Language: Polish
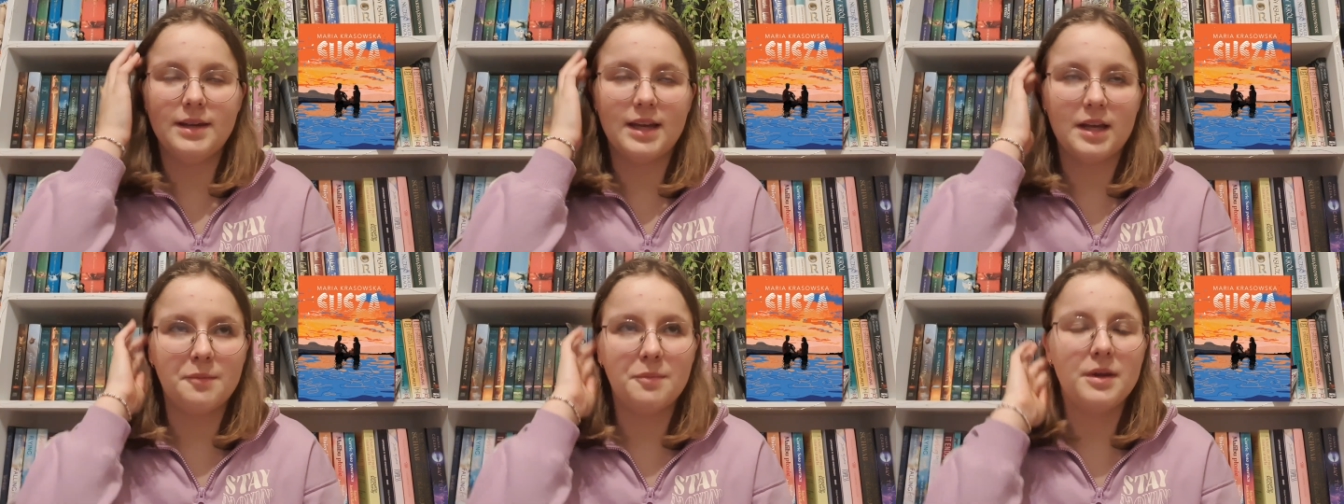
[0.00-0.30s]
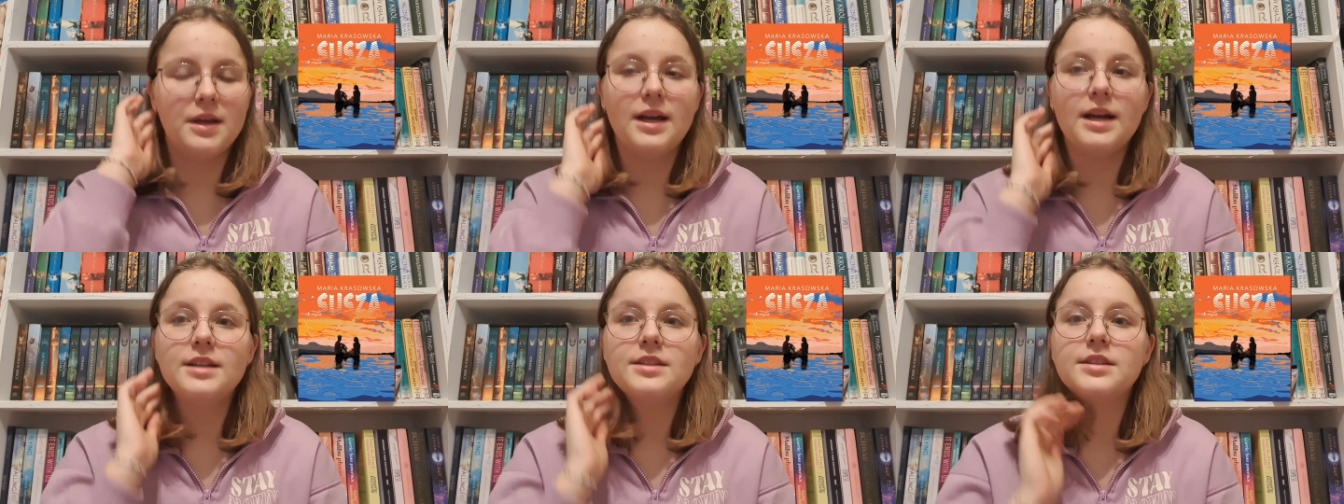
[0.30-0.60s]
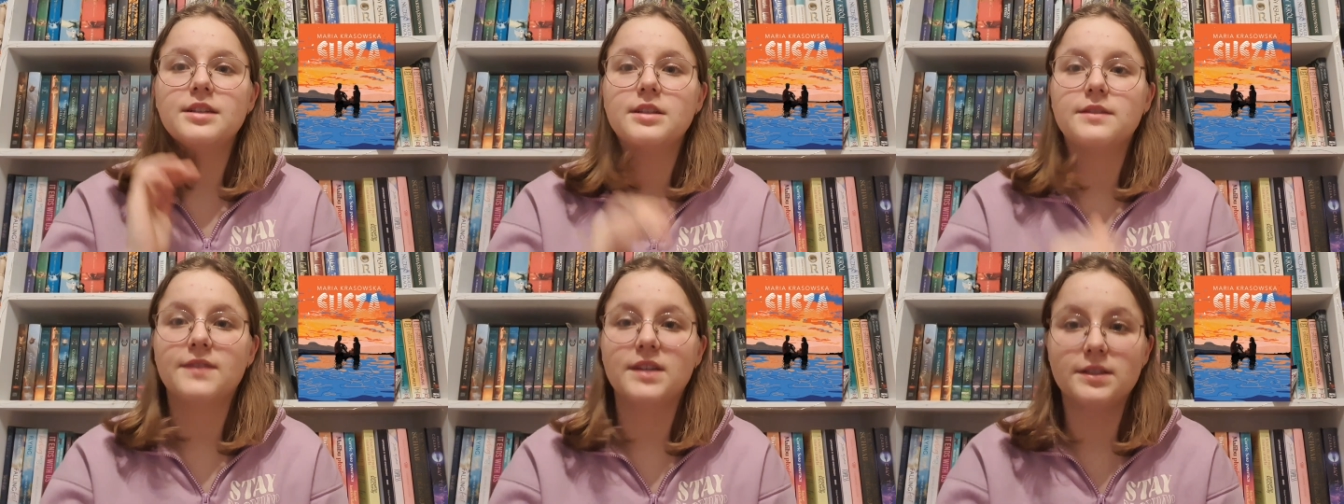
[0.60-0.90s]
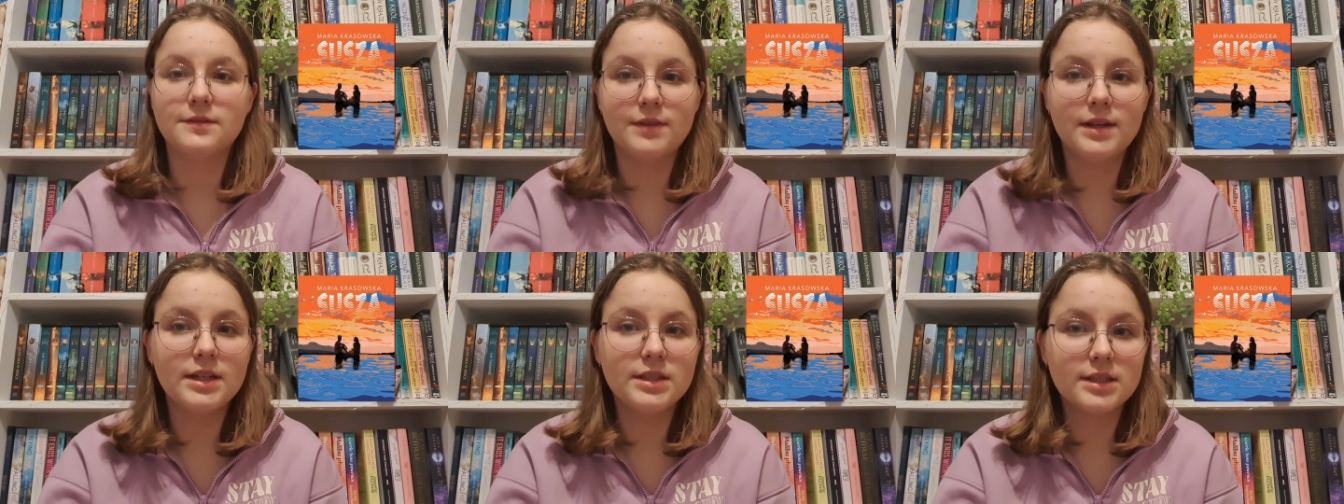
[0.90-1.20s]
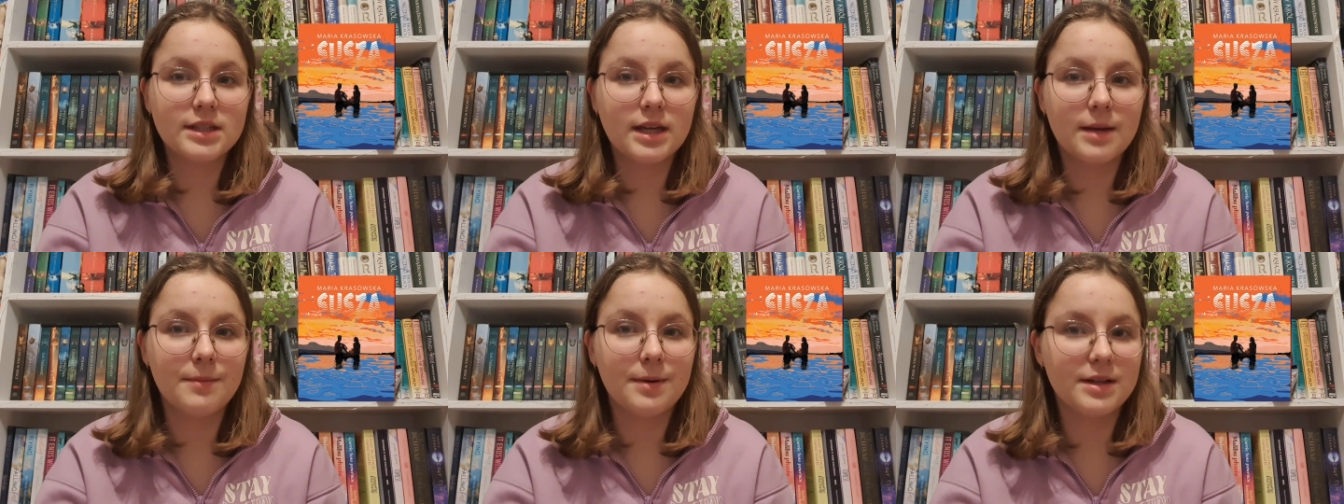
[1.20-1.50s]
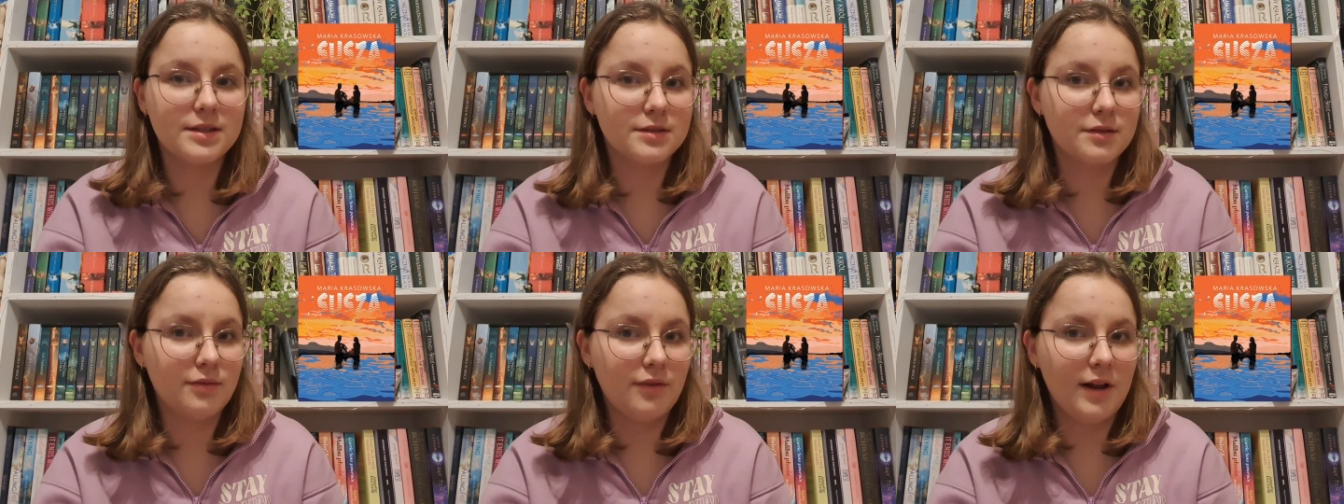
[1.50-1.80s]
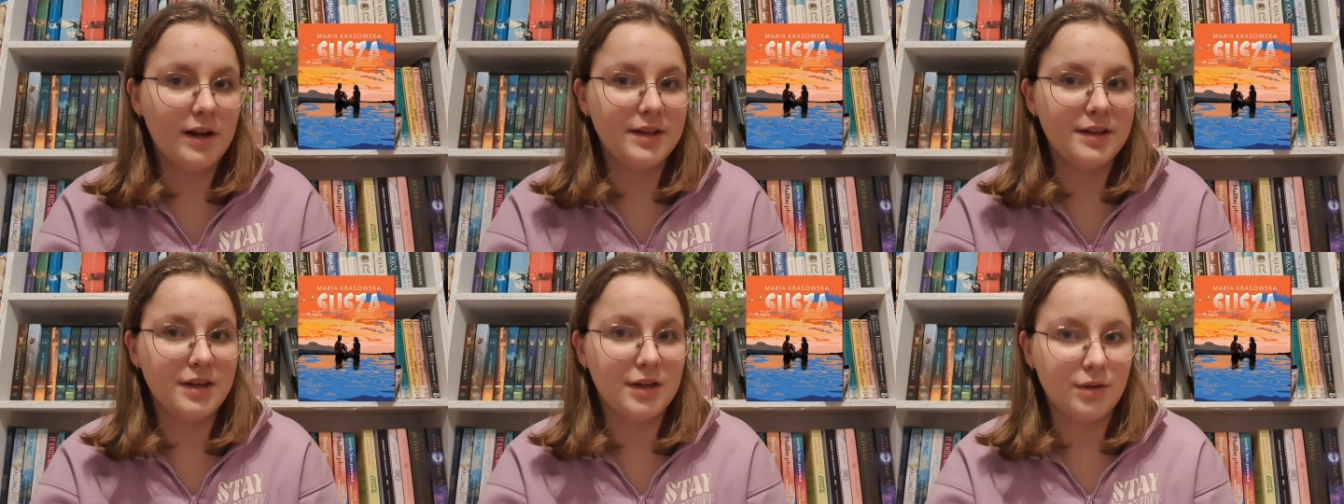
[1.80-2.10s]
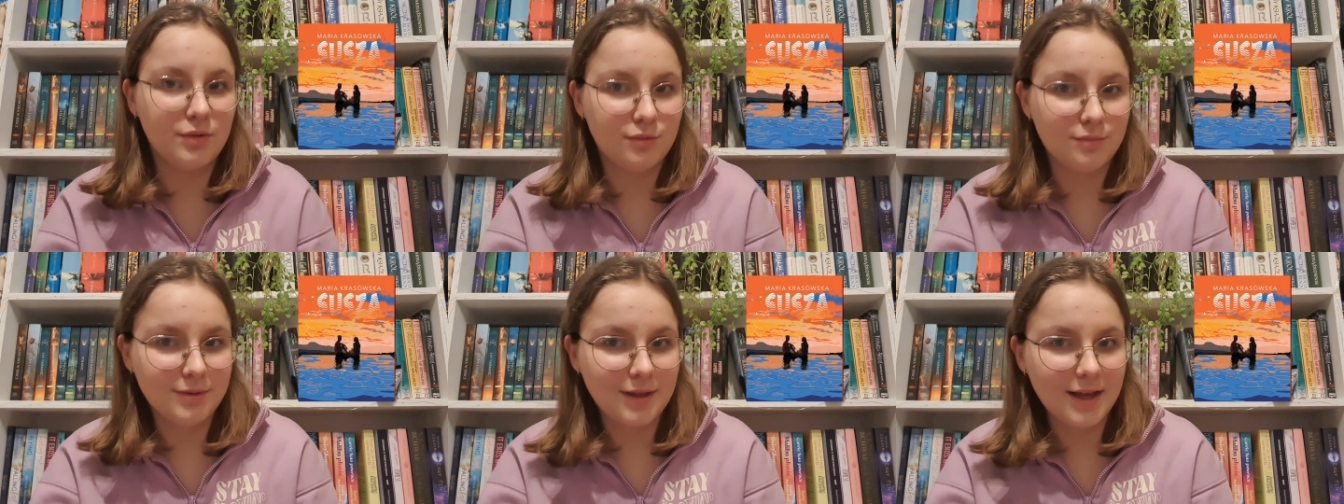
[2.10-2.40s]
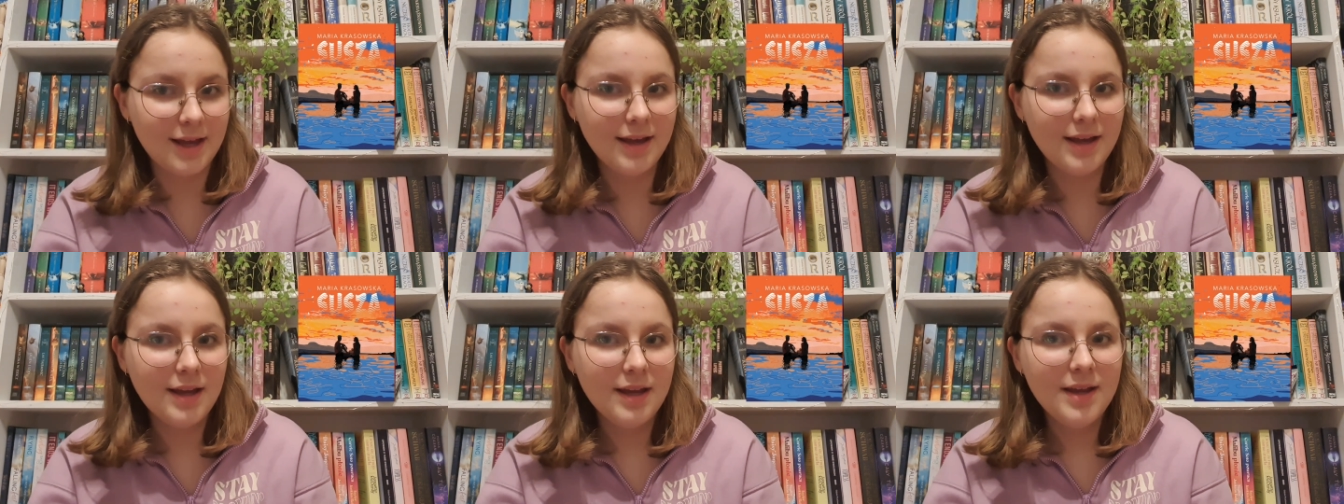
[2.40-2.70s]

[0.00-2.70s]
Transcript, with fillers: jakby każdy z Was wie, że ja bardzo fali nie lubię